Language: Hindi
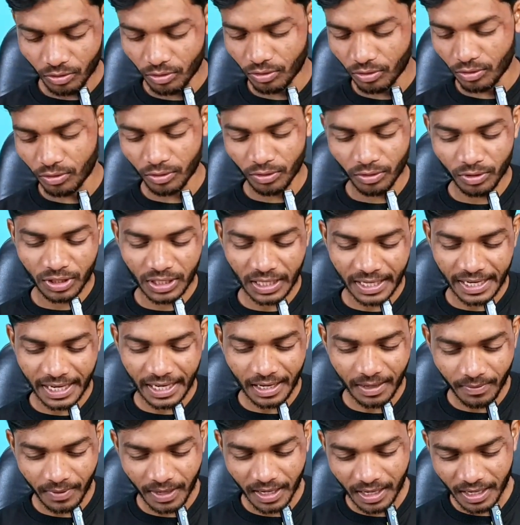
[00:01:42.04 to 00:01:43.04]
तो
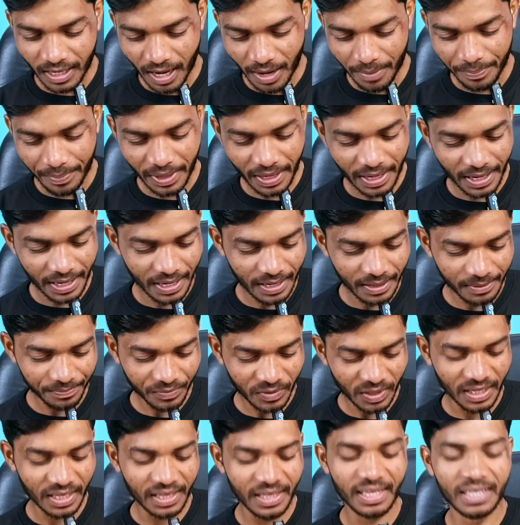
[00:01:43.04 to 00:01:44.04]
सेकेंड हमारा यहाँ पे है
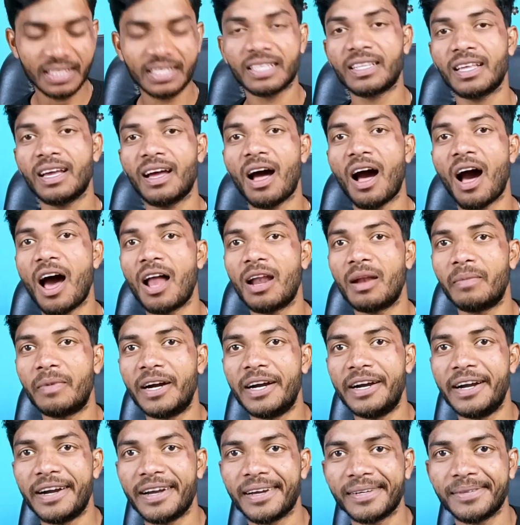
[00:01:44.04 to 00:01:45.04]
ये देख सकते हैं
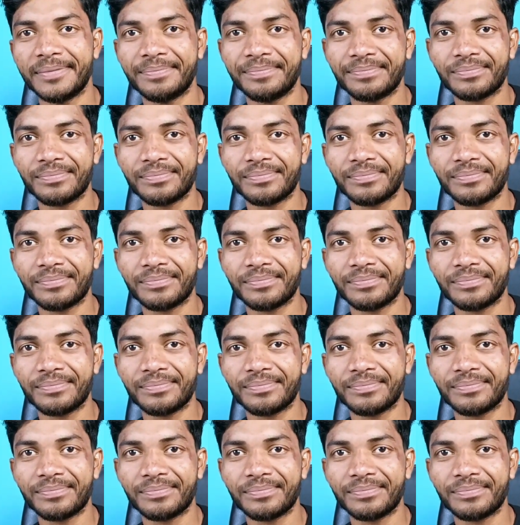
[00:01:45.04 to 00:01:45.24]
आलमंड